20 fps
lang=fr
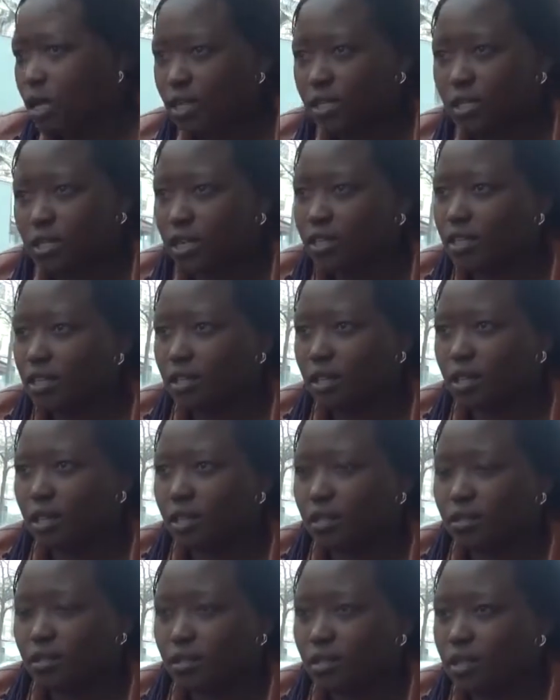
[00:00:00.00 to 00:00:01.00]
ça
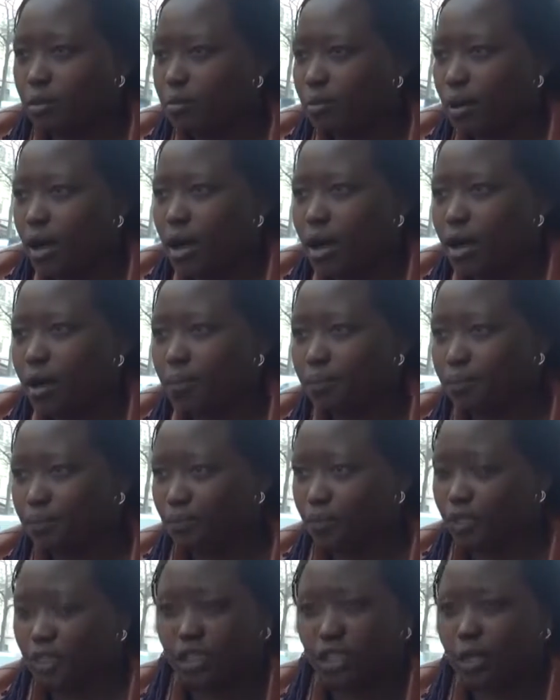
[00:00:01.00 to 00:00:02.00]
c'était c'était pas
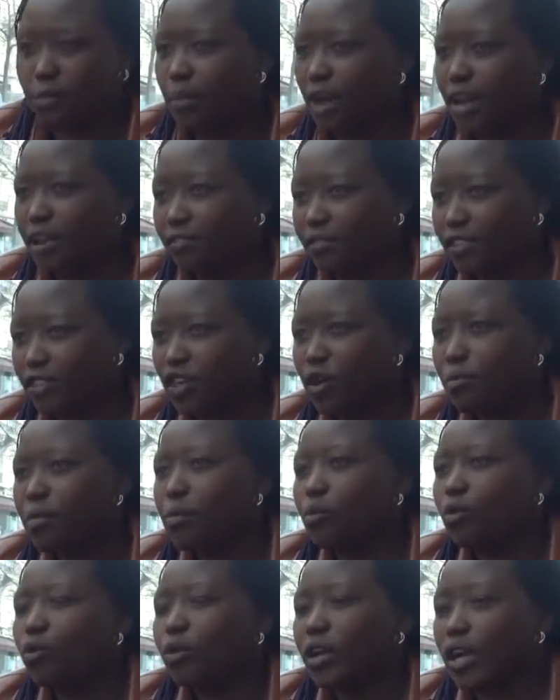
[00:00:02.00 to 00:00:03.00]
c'était pas évident
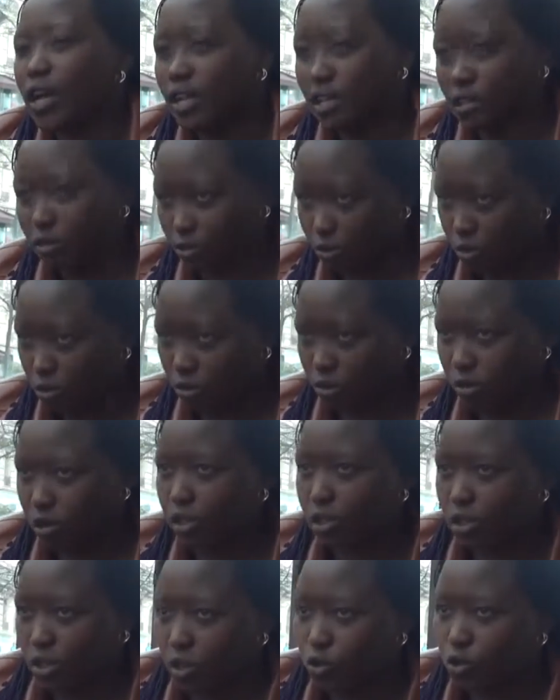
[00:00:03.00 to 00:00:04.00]
même qu'on allait euh,
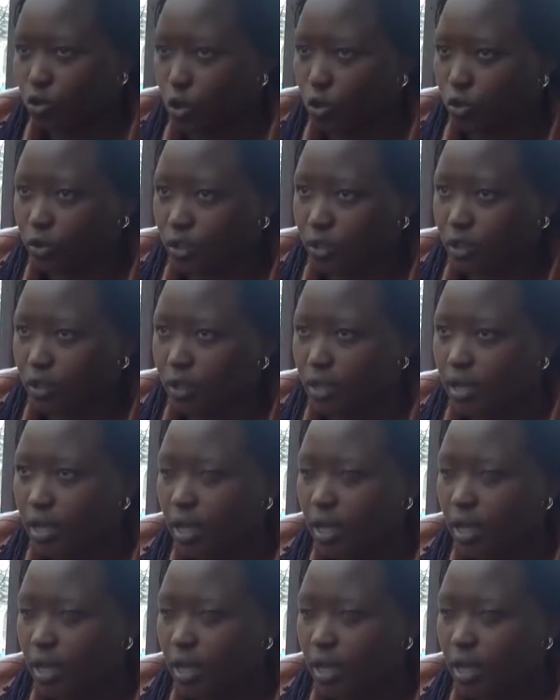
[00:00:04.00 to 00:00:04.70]
euh, s'en sortir.